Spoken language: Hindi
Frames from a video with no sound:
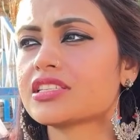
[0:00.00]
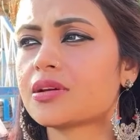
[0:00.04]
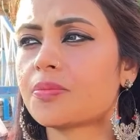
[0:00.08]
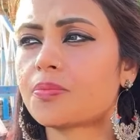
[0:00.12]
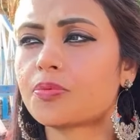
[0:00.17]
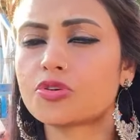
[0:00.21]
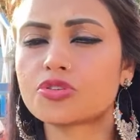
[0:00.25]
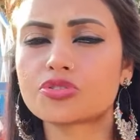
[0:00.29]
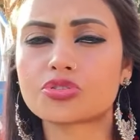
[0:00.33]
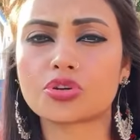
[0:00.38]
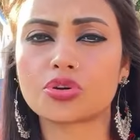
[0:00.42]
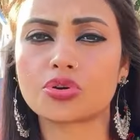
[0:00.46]

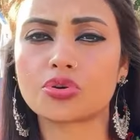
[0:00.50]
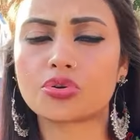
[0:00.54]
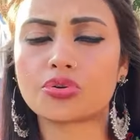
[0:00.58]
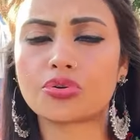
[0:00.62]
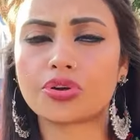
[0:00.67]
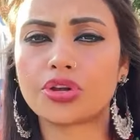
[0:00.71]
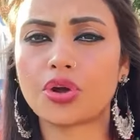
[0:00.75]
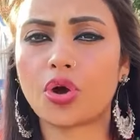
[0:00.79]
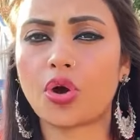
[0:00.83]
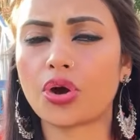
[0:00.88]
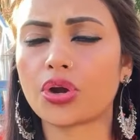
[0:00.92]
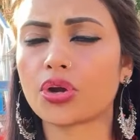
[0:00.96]
सपोज़ करो कोई
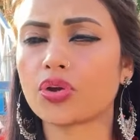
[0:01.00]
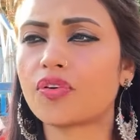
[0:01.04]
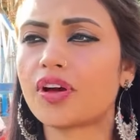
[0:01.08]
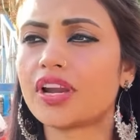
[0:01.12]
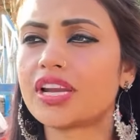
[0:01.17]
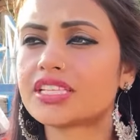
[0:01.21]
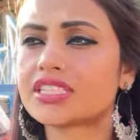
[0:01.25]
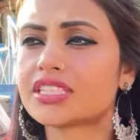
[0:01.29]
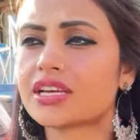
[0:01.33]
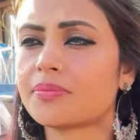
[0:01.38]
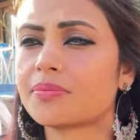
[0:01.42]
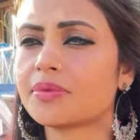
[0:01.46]
ऑटो वाले
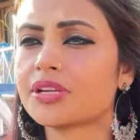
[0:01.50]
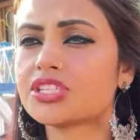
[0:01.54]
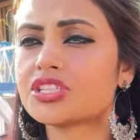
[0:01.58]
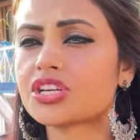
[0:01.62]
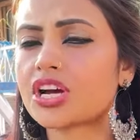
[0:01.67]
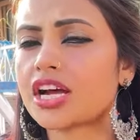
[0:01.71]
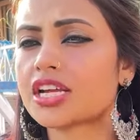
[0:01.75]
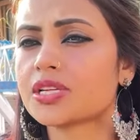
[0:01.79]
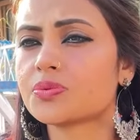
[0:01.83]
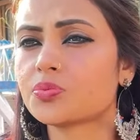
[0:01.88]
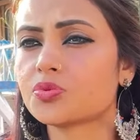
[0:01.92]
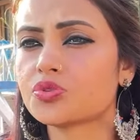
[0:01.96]
से हमने
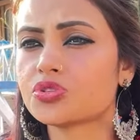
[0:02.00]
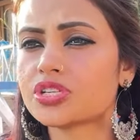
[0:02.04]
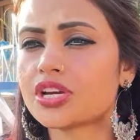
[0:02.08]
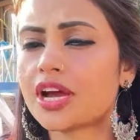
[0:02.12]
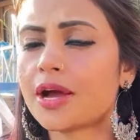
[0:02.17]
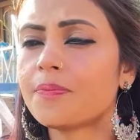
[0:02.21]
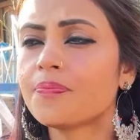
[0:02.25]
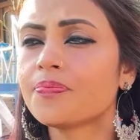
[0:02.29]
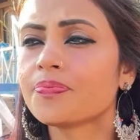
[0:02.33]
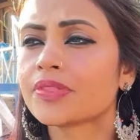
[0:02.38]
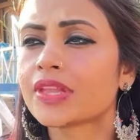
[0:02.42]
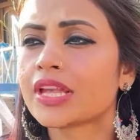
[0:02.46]
चार्ज पूछा
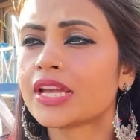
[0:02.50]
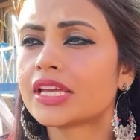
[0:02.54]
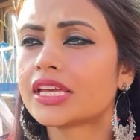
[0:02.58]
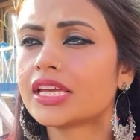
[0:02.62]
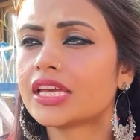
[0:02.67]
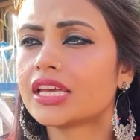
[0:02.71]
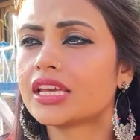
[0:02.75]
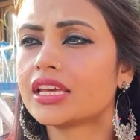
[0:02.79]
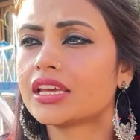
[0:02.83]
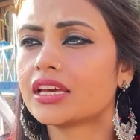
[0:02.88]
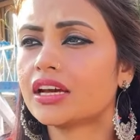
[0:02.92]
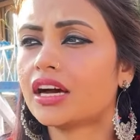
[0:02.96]
कि
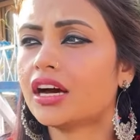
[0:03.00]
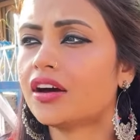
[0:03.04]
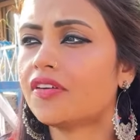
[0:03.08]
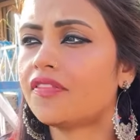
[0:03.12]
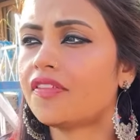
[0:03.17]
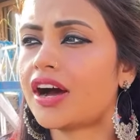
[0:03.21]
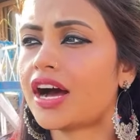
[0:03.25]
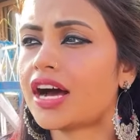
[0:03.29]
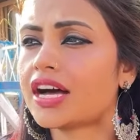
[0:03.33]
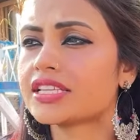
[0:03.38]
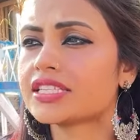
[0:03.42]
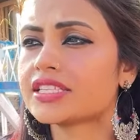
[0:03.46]

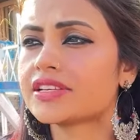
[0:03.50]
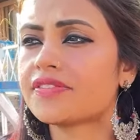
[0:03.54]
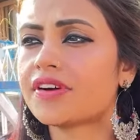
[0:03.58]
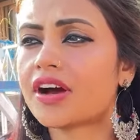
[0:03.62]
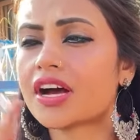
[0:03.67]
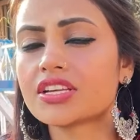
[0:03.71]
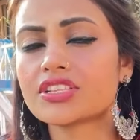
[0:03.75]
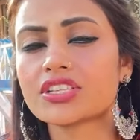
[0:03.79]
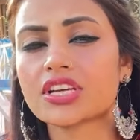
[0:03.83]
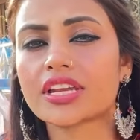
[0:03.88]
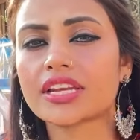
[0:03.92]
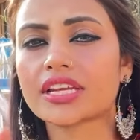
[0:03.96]
वहाँ से वहाँ
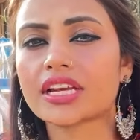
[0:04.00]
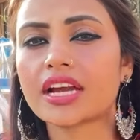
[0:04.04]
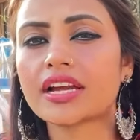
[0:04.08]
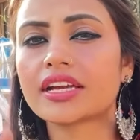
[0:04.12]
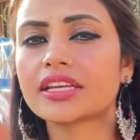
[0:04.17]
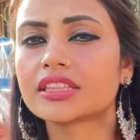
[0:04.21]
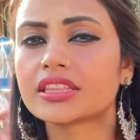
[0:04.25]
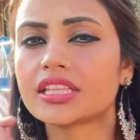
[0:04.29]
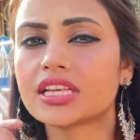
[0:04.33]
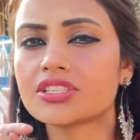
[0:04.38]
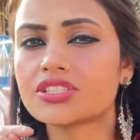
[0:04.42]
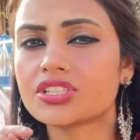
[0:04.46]
जाने का
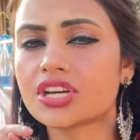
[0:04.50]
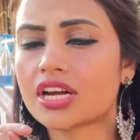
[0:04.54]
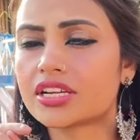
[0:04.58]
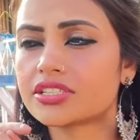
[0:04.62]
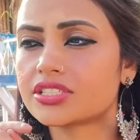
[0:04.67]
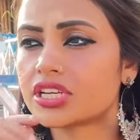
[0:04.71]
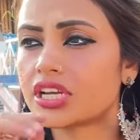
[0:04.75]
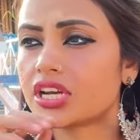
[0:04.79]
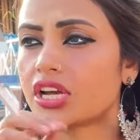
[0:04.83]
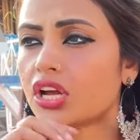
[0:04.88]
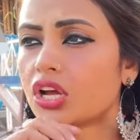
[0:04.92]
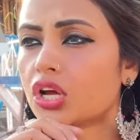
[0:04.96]
कितना चार्ज
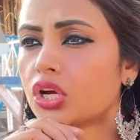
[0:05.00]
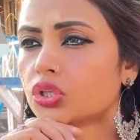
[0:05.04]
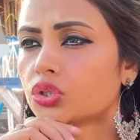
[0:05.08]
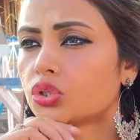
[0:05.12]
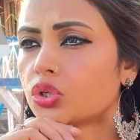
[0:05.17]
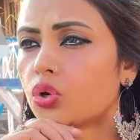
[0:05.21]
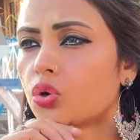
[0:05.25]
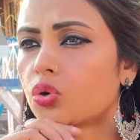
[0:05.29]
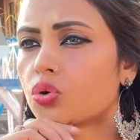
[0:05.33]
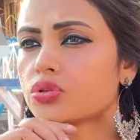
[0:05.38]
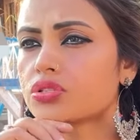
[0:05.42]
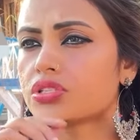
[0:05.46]
है तो
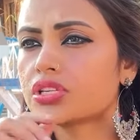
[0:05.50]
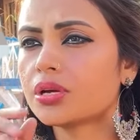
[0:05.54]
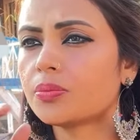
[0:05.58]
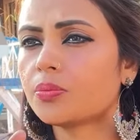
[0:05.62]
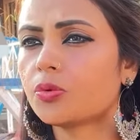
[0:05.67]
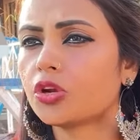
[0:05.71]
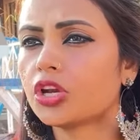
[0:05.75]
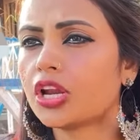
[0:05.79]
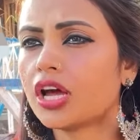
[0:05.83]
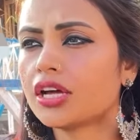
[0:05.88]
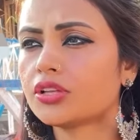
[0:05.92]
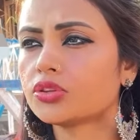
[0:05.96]
उसने
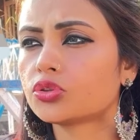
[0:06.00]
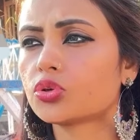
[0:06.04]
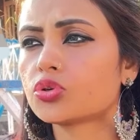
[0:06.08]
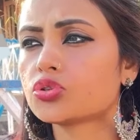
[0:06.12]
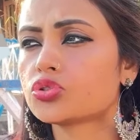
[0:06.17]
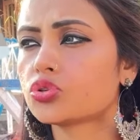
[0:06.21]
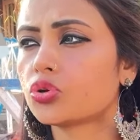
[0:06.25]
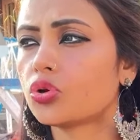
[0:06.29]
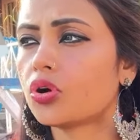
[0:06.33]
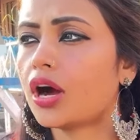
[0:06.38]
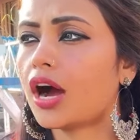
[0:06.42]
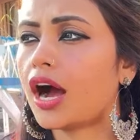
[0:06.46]
बोला
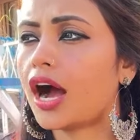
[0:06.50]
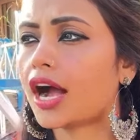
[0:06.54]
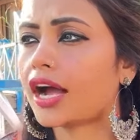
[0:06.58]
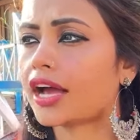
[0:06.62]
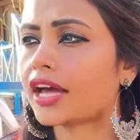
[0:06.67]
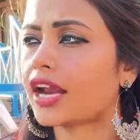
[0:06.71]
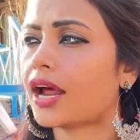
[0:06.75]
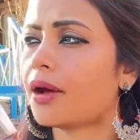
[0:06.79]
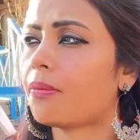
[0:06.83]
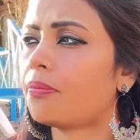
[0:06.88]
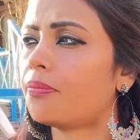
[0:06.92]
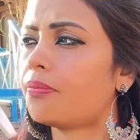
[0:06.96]
200 अगर
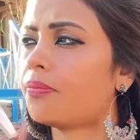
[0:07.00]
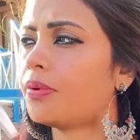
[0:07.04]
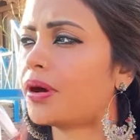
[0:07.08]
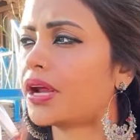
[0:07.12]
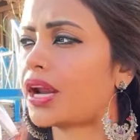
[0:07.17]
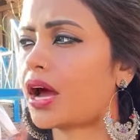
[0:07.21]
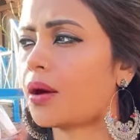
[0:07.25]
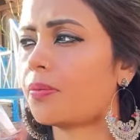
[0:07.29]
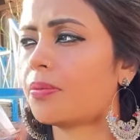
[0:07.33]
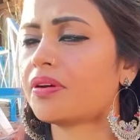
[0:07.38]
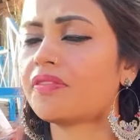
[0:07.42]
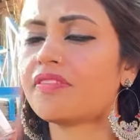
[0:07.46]
आप
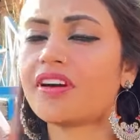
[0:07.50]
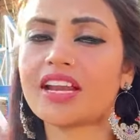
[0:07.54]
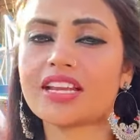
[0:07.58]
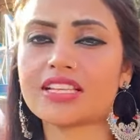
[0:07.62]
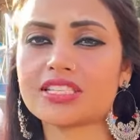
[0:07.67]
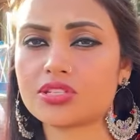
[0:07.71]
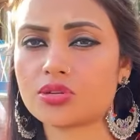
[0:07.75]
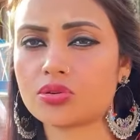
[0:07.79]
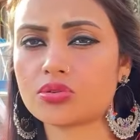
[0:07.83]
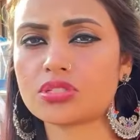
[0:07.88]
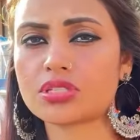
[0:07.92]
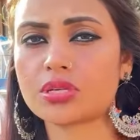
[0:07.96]
बराबर वाले
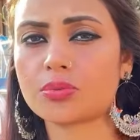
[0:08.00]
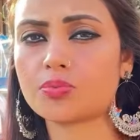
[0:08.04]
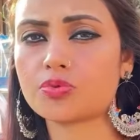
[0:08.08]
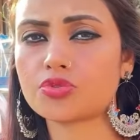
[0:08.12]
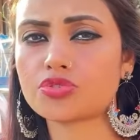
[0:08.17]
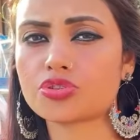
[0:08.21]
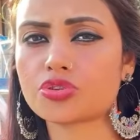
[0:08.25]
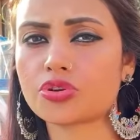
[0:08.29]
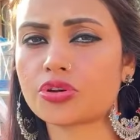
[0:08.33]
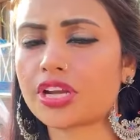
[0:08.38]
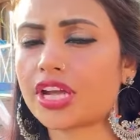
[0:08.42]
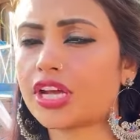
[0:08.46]
से उससे
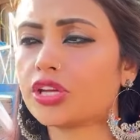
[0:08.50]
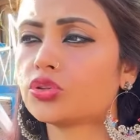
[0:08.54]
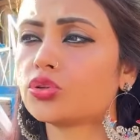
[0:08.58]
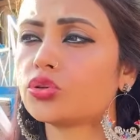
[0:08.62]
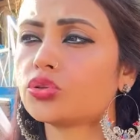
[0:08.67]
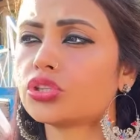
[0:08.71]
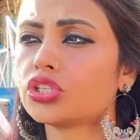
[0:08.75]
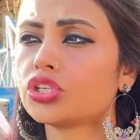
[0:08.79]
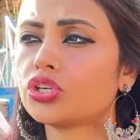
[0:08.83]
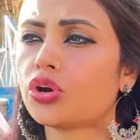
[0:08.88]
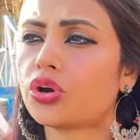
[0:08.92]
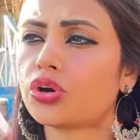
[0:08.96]
पूछोगे या दो
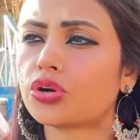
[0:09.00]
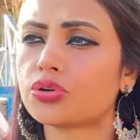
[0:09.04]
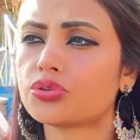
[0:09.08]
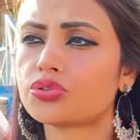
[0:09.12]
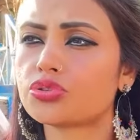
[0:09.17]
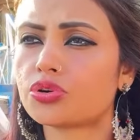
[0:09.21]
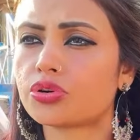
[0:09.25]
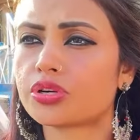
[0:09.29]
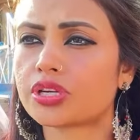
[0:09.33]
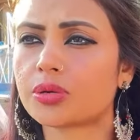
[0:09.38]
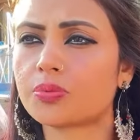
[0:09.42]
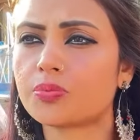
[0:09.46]
तीन ऑटो
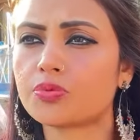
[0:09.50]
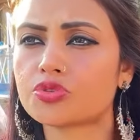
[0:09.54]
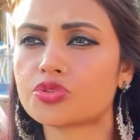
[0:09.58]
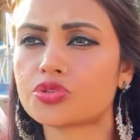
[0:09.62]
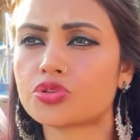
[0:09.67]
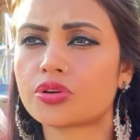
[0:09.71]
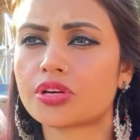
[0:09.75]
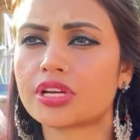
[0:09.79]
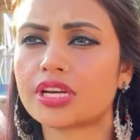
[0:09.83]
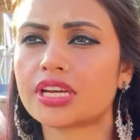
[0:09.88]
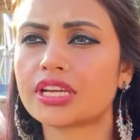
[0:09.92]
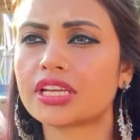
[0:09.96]
छोड़ के
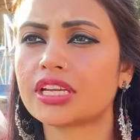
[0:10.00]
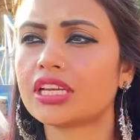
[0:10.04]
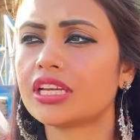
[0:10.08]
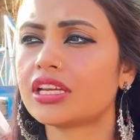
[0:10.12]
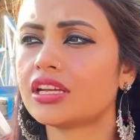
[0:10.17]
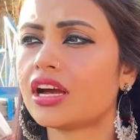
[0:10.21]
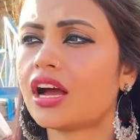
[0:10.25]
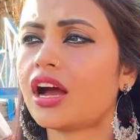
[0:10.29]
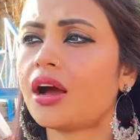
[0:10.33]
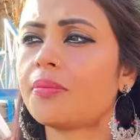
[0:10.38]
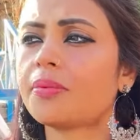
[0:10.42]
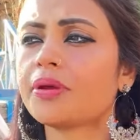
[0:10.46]
पूछोगे ना कि
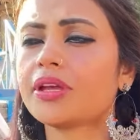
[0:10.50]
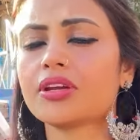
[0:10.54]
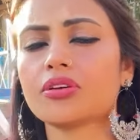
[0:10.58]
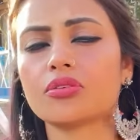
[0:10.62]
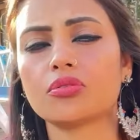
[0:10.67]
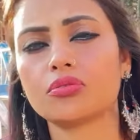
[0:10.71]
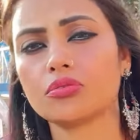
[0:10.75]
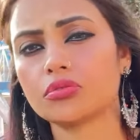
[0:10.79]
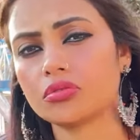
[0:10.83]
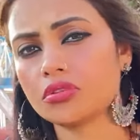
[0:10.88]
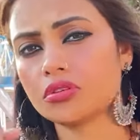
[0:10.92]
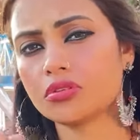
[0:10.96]
हाँ भाई
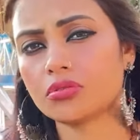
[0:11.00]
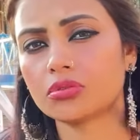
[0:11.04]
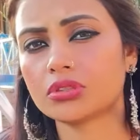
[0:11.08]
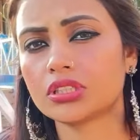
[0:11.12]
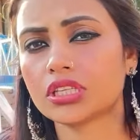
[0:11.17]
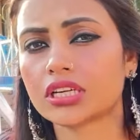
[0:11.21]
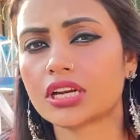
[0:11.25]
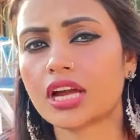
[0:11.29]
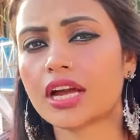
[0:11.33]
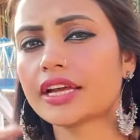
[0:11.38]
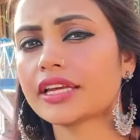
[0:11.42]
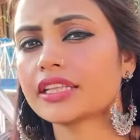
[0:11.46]
उधर
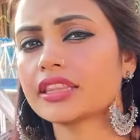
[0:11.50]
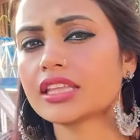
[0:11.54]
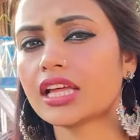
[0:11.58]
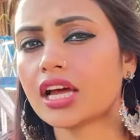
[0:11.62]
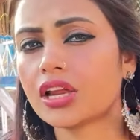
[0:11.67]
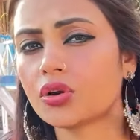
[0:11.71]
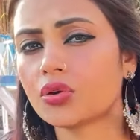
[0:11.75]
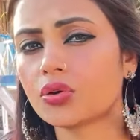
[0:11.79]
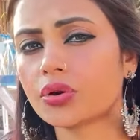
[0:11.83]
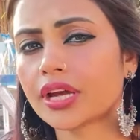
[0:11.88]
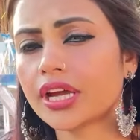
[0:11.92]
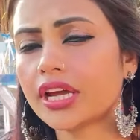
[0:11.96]
का कितना
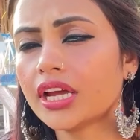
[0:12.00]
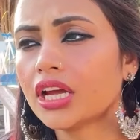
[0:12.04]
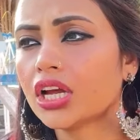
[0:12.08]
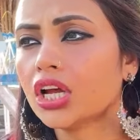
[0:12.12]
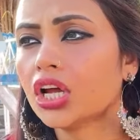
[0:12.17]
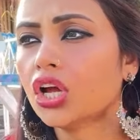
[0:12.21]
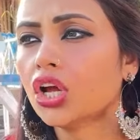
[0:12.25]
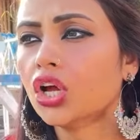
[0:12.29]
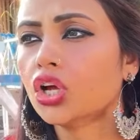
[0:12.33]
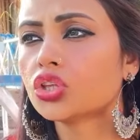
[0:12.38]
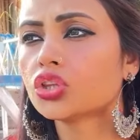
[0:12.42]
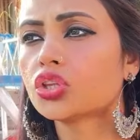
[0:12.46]
लोगे
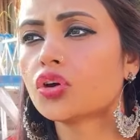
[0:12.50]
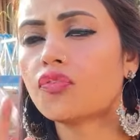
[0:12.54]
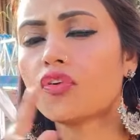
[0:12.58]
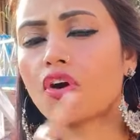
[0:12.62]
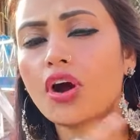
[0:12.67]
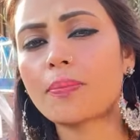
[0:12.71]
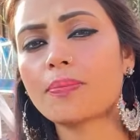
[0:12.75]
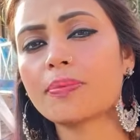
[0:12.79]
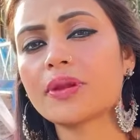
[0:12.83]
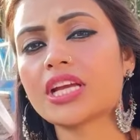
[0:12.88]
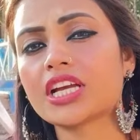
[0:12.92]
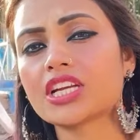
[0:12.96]
तो वो
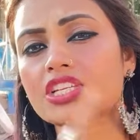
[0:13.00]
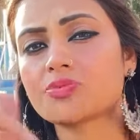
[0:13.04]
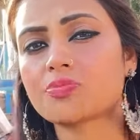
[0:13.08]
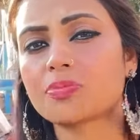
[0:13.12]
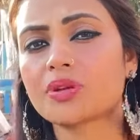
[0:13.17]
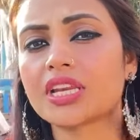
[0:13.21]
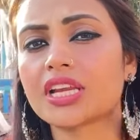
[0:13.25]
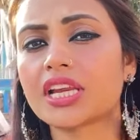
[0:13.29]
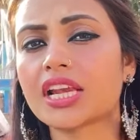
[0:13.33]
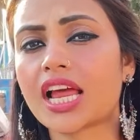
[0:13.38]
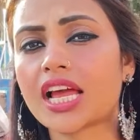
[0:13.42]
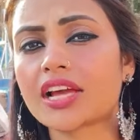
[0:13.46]
अपनी
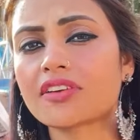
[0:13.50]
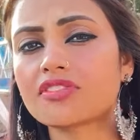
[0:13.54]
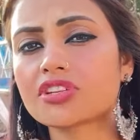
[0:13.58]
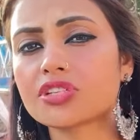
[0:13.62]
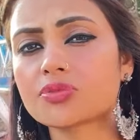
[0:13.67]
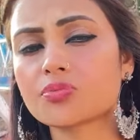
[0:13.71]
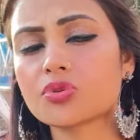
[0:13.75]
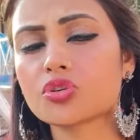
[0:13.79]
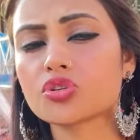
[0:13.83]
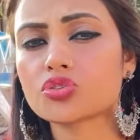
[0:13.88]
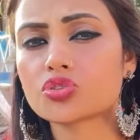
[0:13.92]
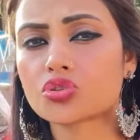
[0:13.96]
कश्मीरी लैंग्वेज
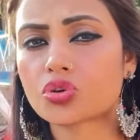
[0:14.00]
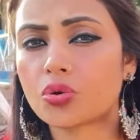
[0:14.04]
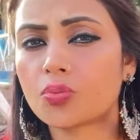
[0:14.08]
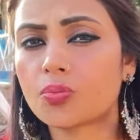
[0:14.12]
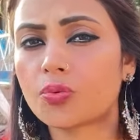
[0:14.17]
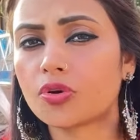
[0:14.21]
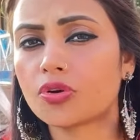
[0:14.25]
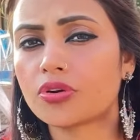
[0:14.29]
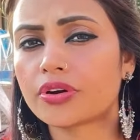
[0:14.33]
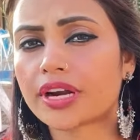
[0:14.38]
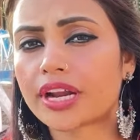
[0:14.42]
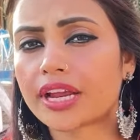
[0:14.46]
में उसको
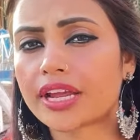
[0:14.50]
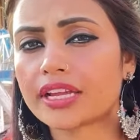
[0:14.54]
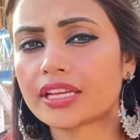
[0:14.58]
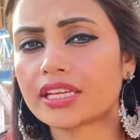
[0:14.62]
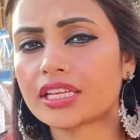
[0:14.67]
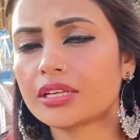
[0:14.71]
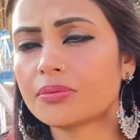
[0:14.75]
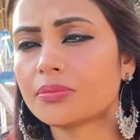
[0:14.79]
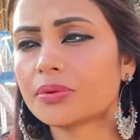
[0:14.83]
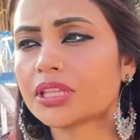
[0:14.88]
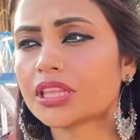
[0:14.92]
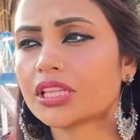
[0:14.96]
बोल रहा है
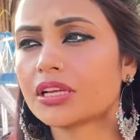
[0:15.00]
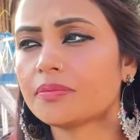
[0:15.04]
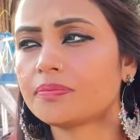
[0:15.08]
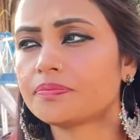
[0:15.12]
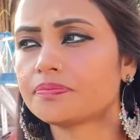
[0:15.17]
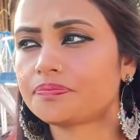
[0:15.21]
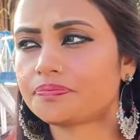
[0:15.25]
कि मतलब